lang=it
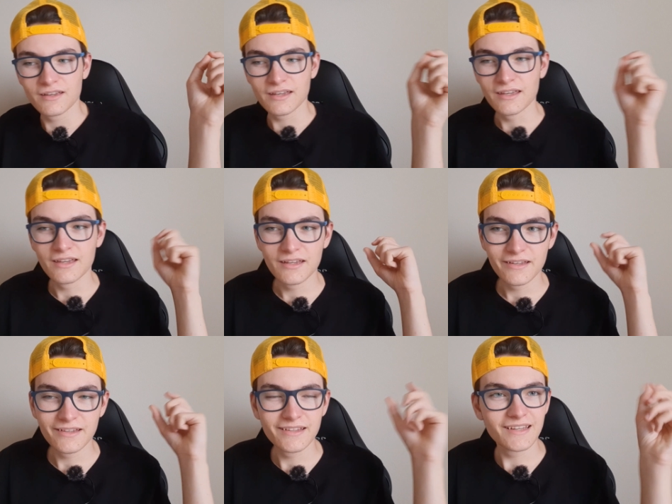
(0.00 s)

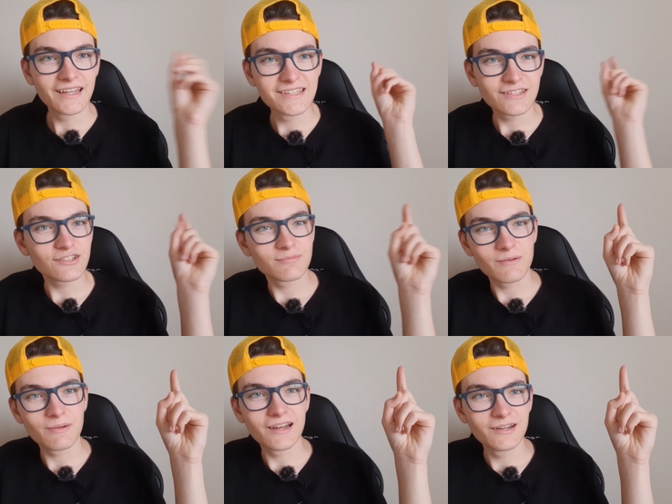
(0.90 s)
eh, ha iniziato a
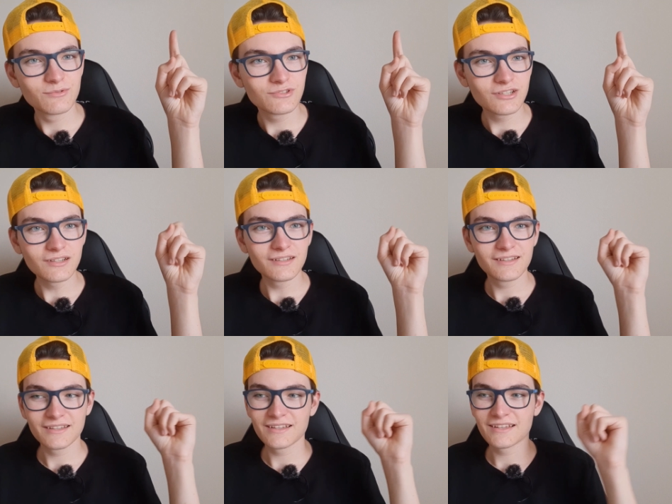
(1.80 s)
sbarbellare la luce,
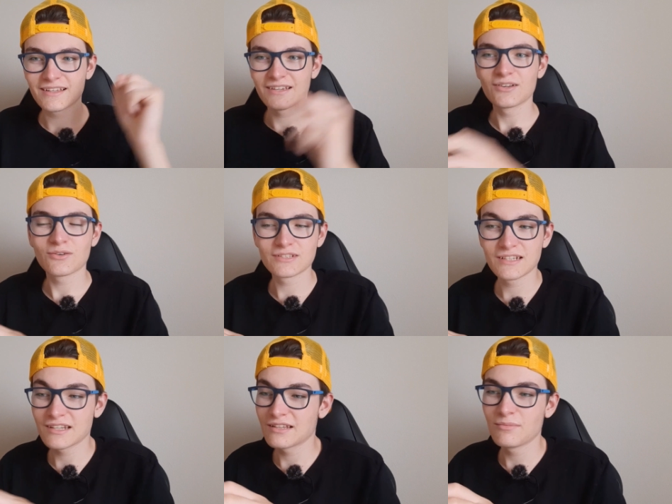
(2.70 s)
che è una cosa
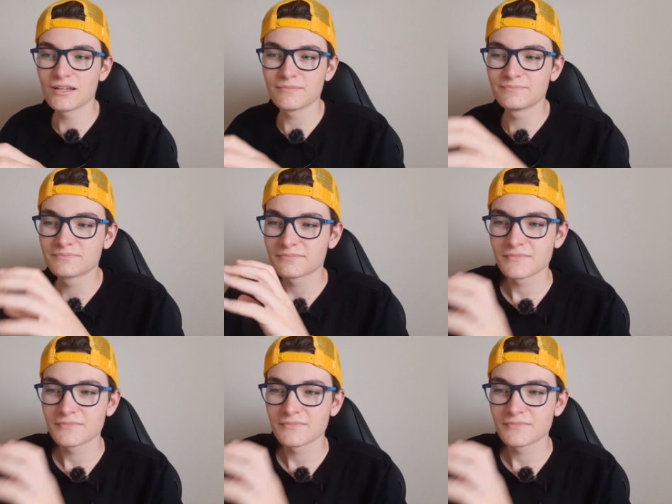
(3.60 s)
incredibile,